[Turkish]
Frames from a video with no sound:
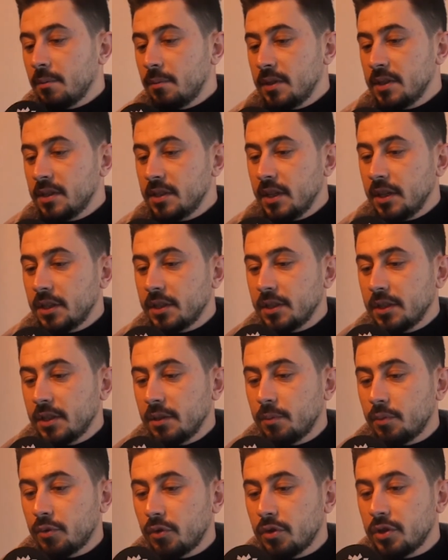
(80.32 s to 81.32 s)
Bizde şimdi
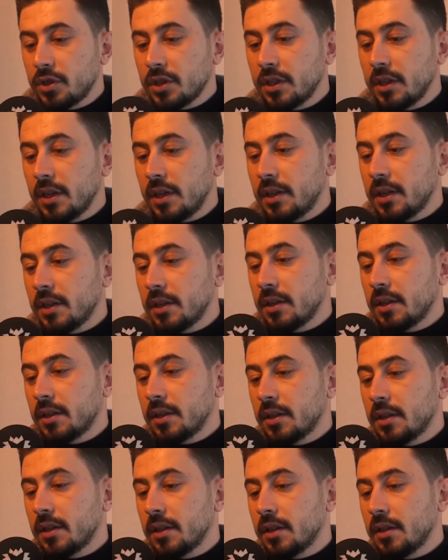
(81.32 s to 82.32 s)
projeler
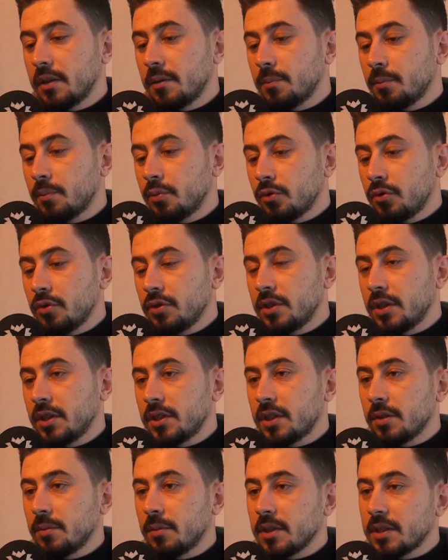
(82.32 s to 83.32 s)
e, proje
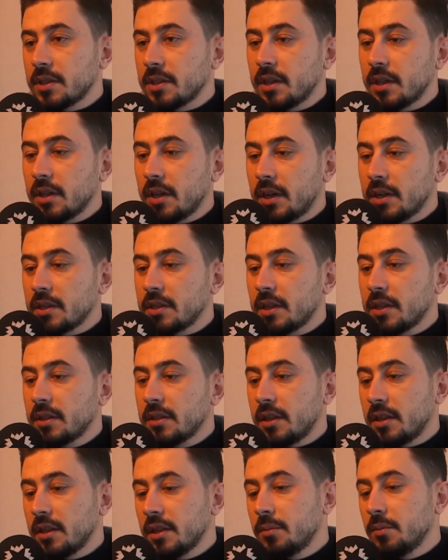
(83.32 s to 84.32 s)
aşamasından arsanın
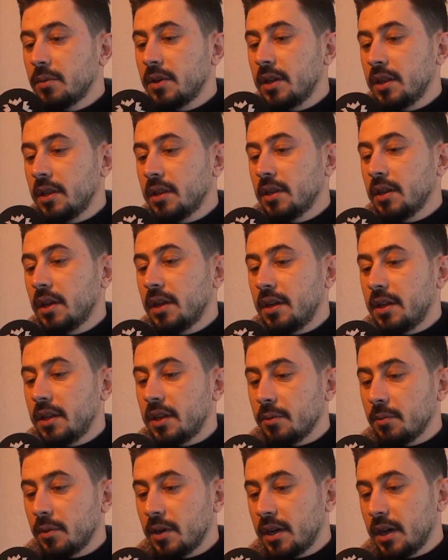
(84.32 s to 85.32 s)
alımından
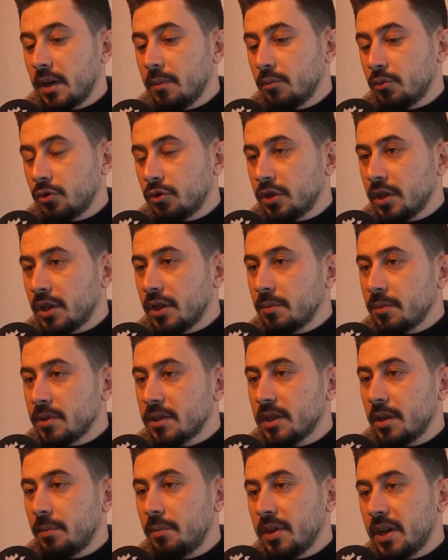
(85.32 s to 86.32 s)
itibaren
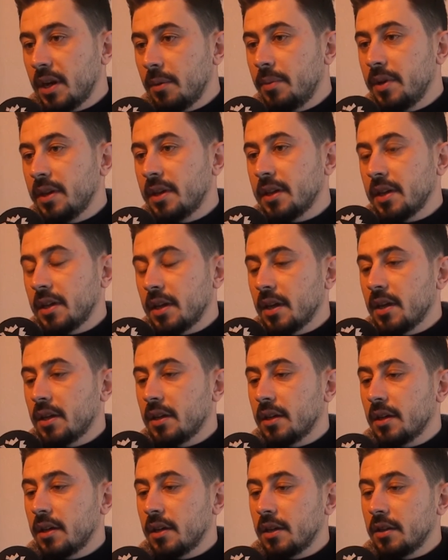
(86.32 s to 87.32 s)
müşterimizle birebir e,
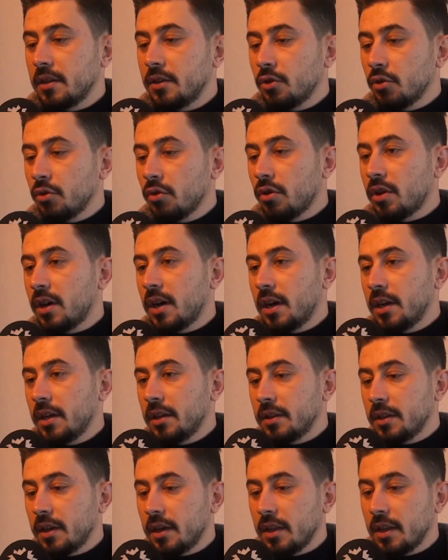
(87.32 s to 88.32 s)
diyalog
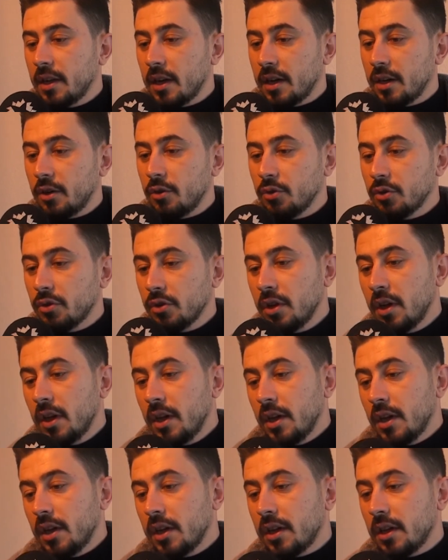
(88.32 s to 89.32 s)
halinde ilerliyor.
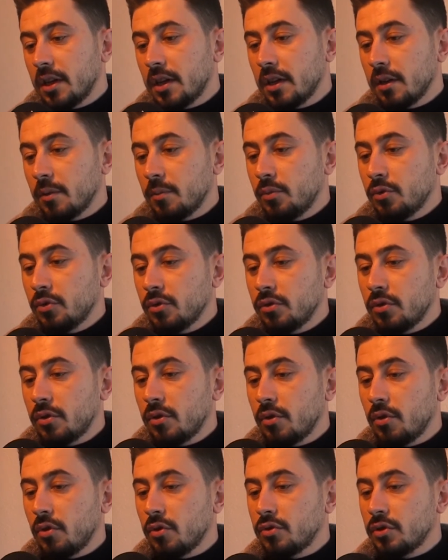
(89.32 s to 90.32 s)
E, bunun
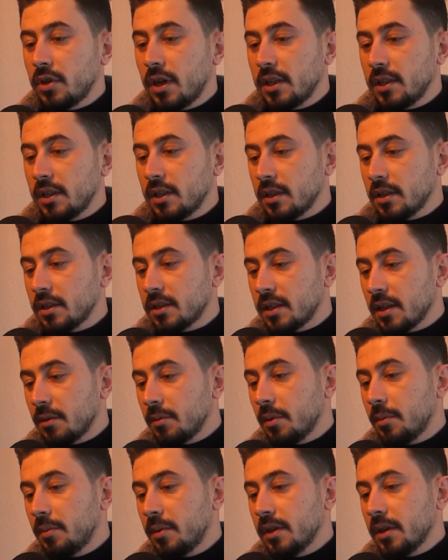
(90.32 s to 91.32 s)
özel
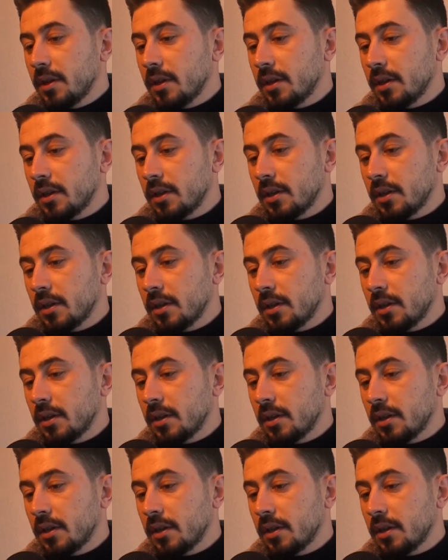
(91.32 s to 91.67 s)
sebebi e,